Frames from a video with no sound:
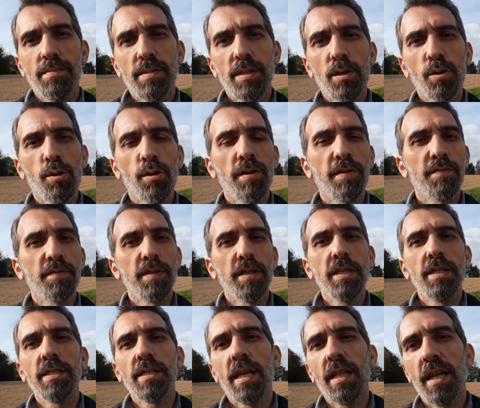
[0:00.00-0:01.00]
Takografını
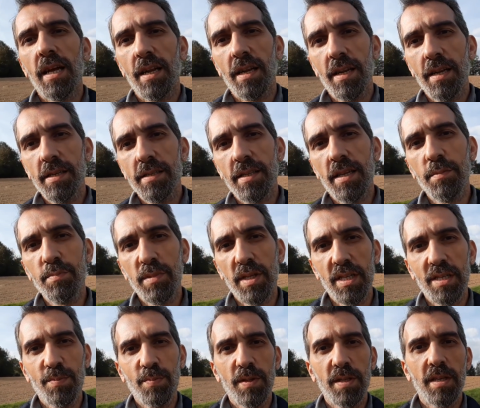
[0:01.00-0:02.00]
incelerler, tam
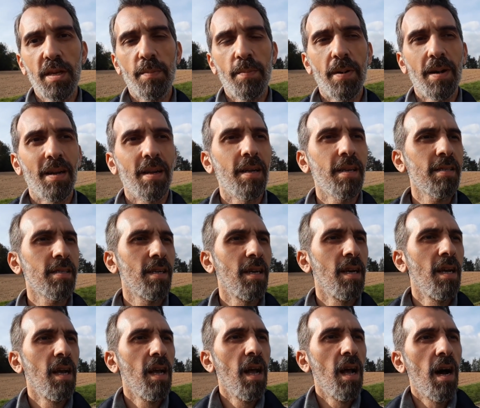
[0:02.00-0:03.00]
tespit yaparlar.
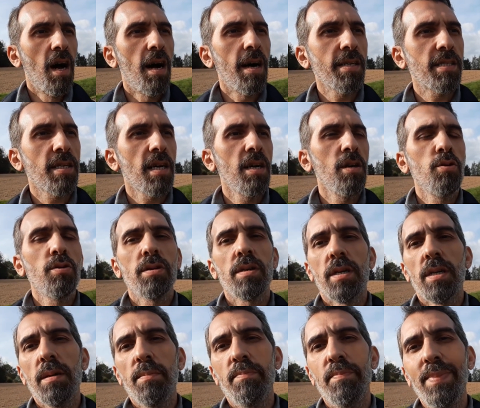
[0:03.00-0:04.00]
Aşağı
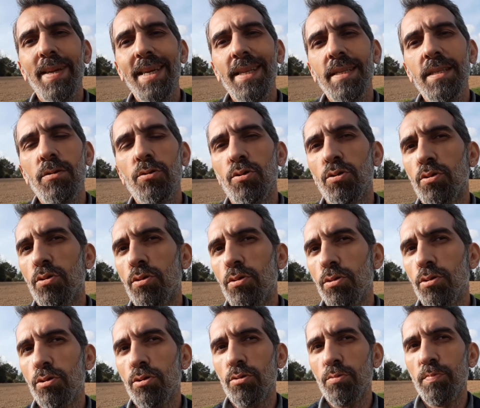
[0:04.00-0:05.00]
yukarı
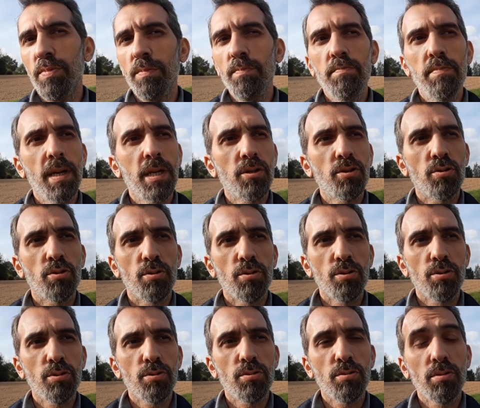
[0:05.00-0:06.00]
1300,
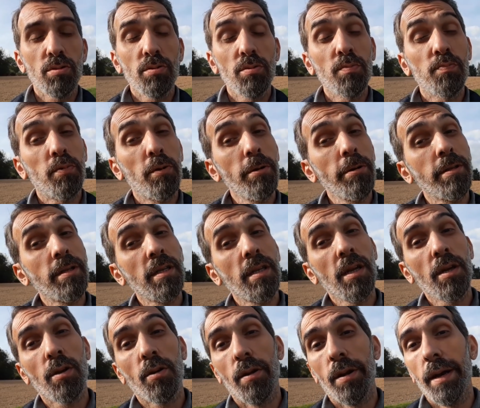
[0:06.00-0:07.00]
1500 e,
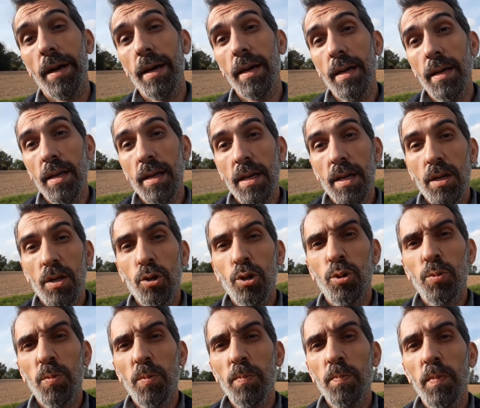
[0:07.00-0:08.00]
polisine göre
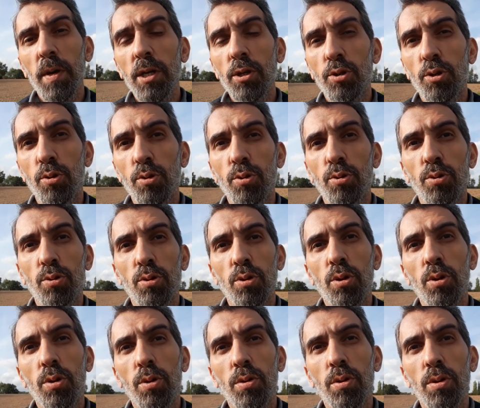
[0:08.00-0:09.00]
3500 e,
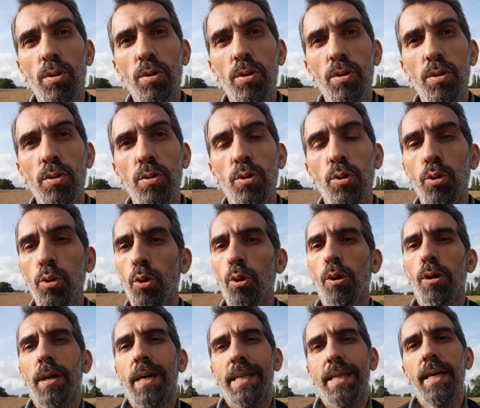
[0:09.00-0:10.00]

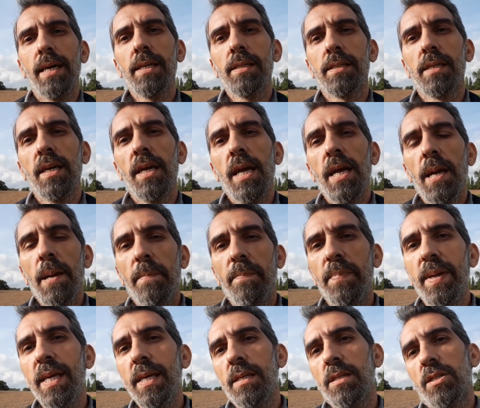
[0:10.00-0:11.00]
euro kadar
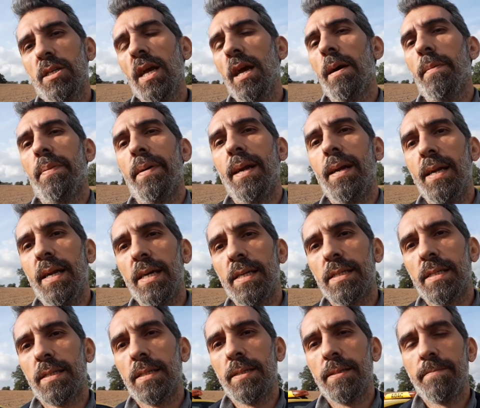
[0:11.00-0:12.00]
bir şey yaparlar.
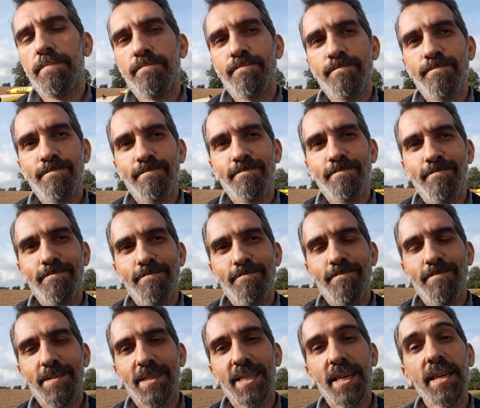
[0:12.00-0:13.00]

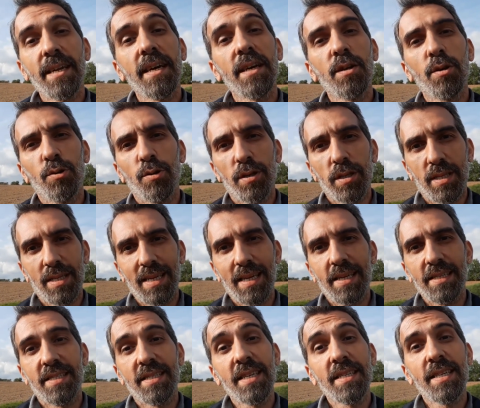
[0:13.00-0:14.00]
Zarara
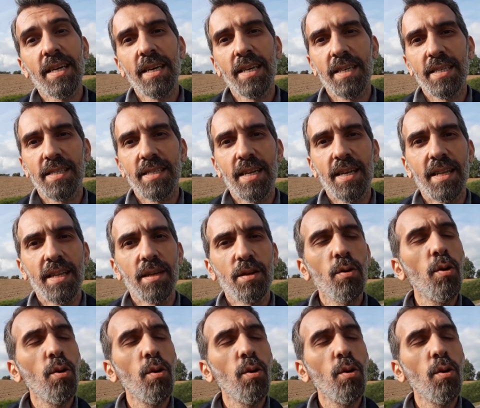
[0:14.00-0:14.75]
uğratırlar, ceza keserler.